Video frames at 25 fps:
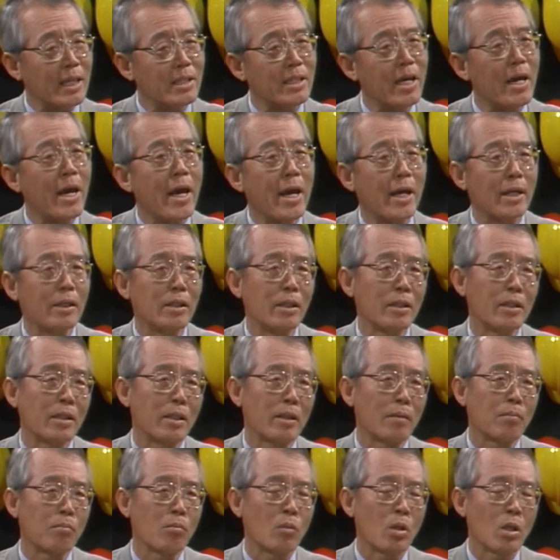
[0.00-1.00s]
สักแห่งหนึ่งเนี่
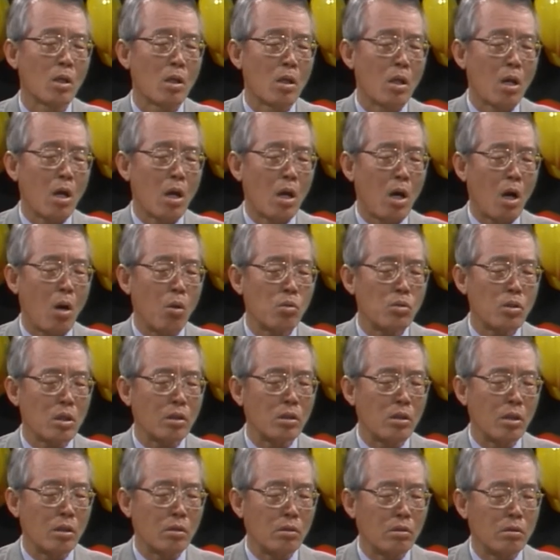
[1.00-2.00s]
ยเขาจะ
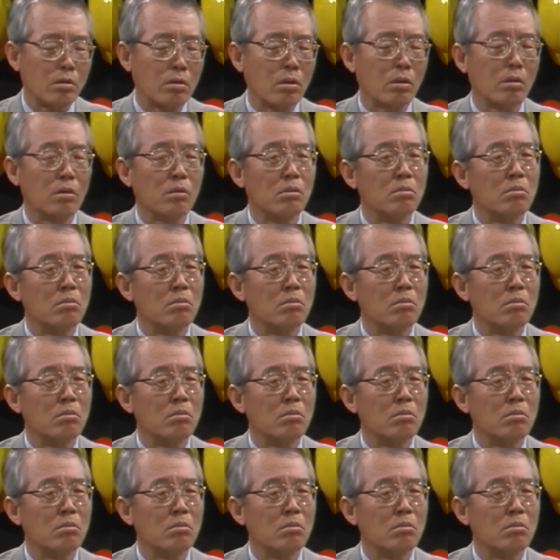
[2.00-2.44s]
คิดถึง